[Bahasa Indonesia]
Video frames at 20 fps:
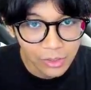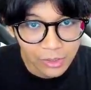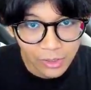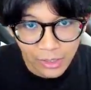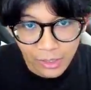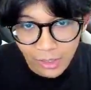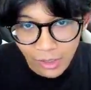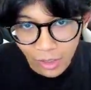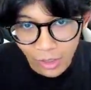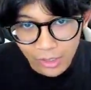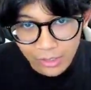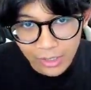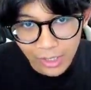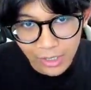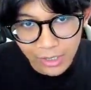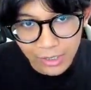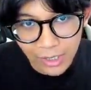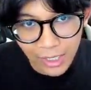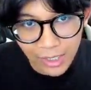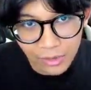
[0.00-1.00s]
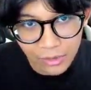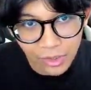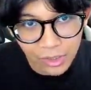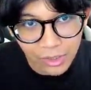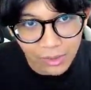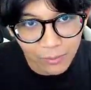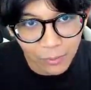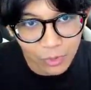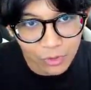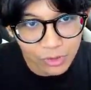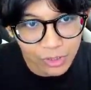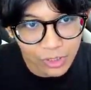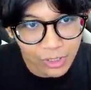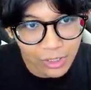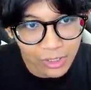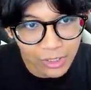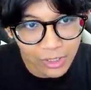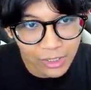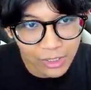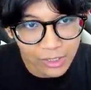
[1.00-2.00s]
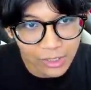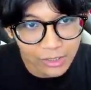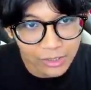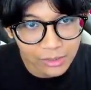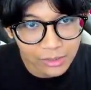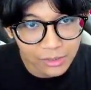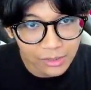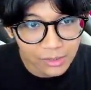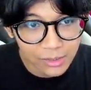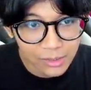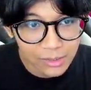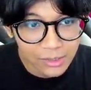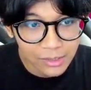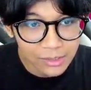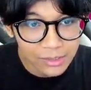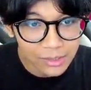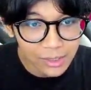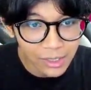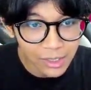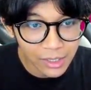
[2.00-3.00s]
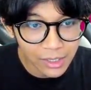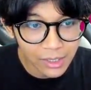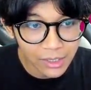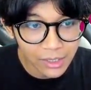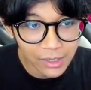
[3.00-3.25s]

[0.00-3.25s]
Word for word: Nah ini kalau nggak salah kita harus ketemu si ini guys Si...